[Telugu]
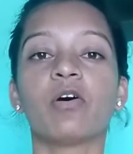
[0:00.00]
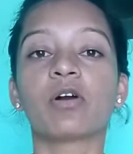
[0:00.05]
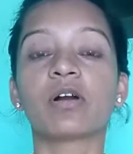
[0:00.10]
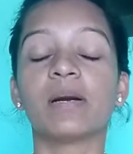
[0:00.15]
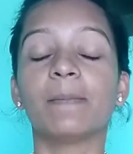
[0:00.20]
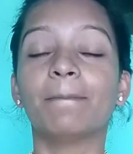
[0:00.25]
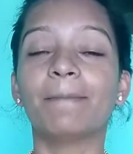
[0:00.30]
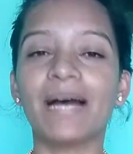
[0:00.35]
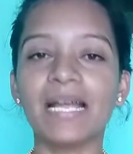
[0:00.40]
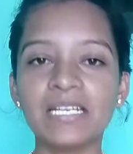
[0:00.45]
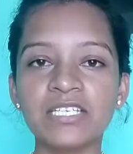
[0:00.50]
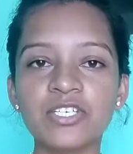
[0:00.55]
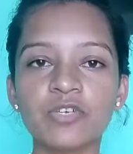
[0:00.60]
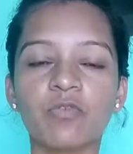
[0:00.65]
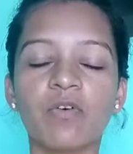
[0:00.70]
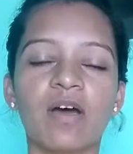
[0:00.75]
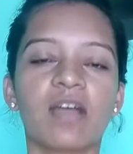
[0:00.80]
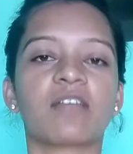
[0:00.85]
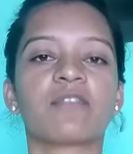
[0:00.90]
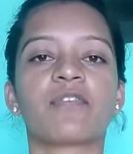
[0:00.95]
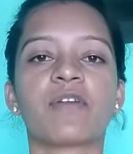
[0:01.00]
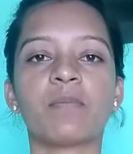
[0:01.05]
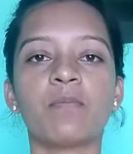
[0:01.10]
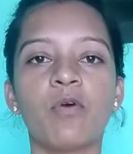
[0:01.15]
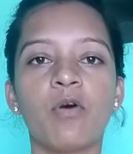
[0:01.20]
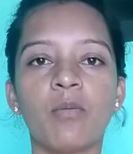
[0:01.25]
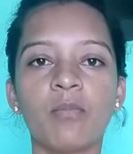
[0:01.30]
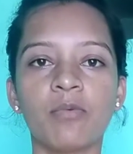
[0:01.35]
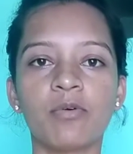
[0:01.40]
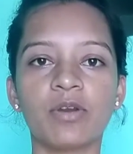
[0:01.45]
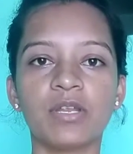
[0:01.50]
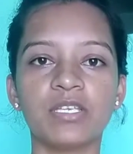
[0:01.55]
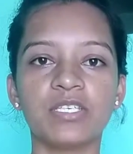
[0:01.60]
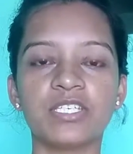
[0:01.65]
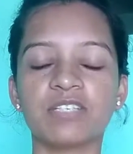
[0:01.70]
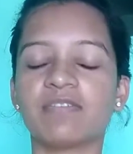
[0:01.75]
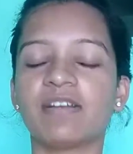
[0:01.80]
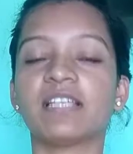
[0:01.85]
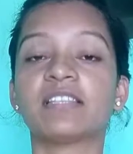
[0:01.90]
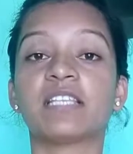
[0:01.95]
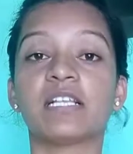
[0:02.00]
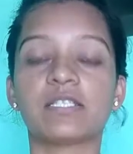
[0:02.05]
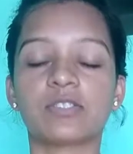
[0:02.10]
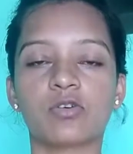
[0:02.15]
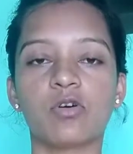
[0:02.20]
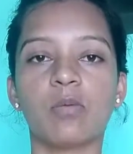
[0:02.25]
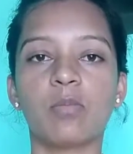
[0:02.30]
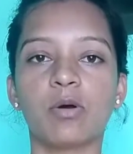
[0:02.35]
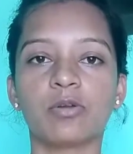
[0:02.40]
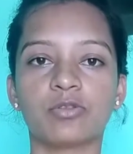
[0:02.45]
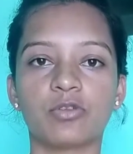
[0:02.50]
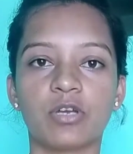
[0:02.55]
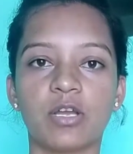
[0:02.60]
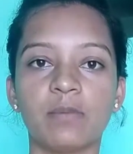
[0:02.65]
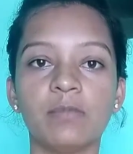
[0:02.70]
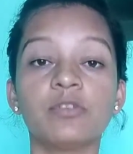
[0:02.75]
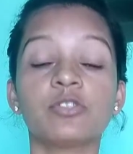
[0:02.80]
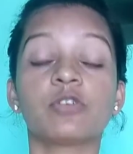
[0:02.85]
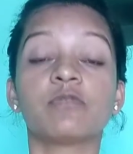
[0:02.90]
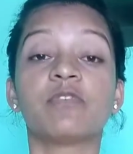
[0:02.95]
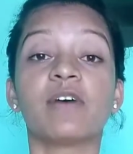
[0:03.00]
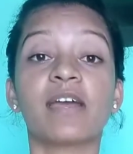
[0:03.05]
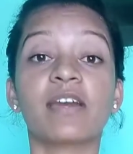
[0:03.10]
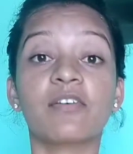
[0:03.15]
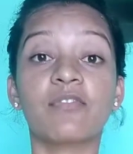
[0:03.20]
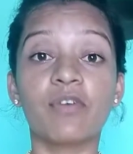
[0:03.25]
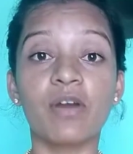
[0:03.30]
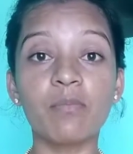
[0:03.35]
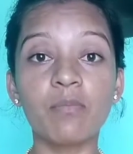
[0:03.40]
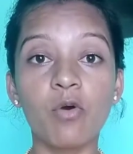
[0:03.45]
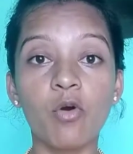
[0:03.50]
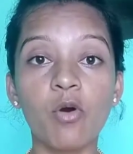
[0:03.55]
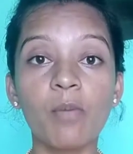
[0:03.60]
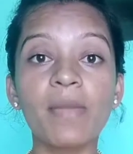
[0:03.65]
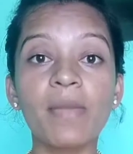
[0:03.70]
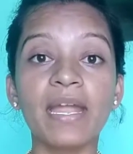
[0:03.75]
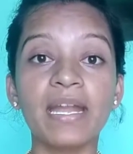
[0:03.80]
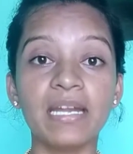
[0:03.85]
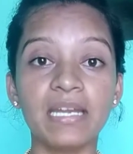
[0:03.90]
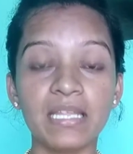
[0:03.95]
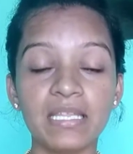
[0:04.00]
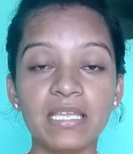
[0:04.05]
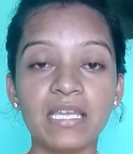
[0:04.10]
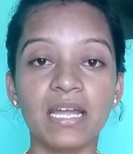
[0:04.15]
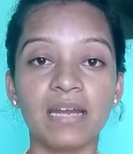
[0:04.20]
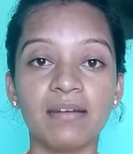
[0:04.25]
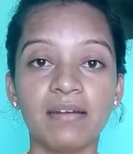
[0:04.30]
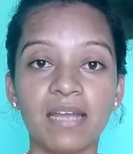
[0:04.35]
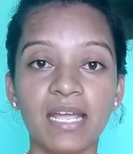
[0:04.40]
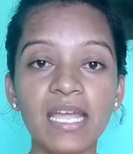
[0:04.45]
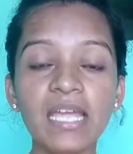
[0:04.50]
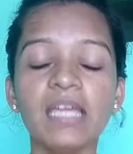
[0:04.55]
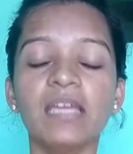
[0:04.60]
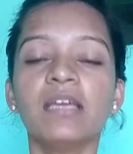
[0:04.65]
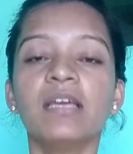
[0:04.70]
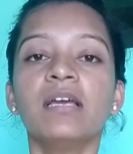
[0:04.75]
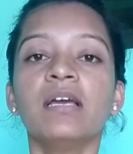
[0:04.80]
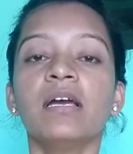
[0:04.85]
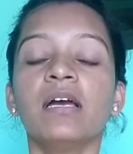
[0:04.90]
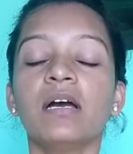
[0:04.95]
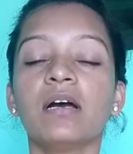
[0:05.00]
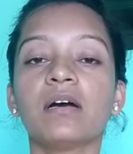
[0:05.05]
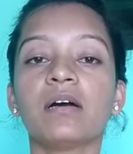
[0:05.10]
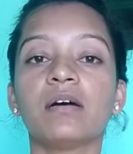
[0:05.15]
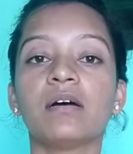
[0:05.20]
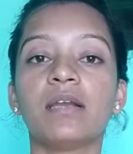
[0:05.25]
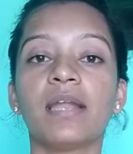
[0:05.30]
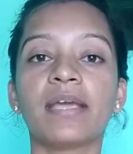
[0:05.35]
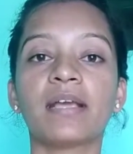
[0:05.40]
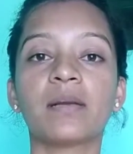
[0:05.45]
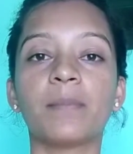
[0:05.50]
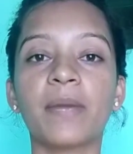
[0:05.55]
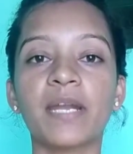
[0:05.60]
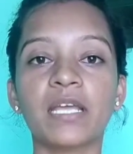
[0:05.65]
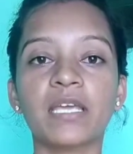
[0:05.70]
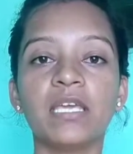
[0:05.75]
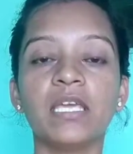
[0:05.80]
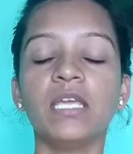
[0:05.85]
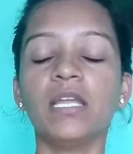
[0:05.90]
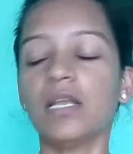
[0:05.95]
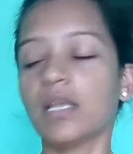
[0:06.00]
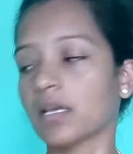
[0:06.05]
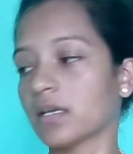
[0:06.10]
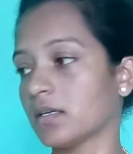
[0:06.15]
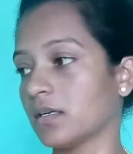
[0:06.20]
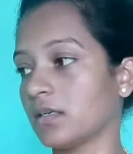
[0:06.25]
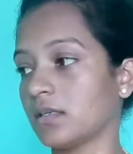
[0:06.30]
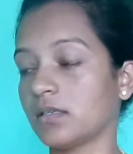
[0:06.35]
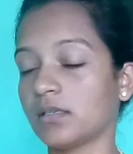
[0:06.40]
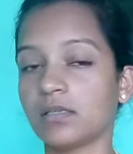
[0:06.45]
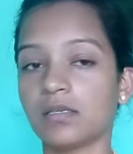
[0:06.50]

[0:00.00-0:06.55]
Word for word: ఒక మంచి వర్క్ ఫ్రమ్ హోమ్ గురించి వాళ్ళ తెలుసుకోబోతున్నాము సో వర్క్ ఫ్రమ్ హోమ్ ఏంటిది అంటే లైక్ మనకి లైక్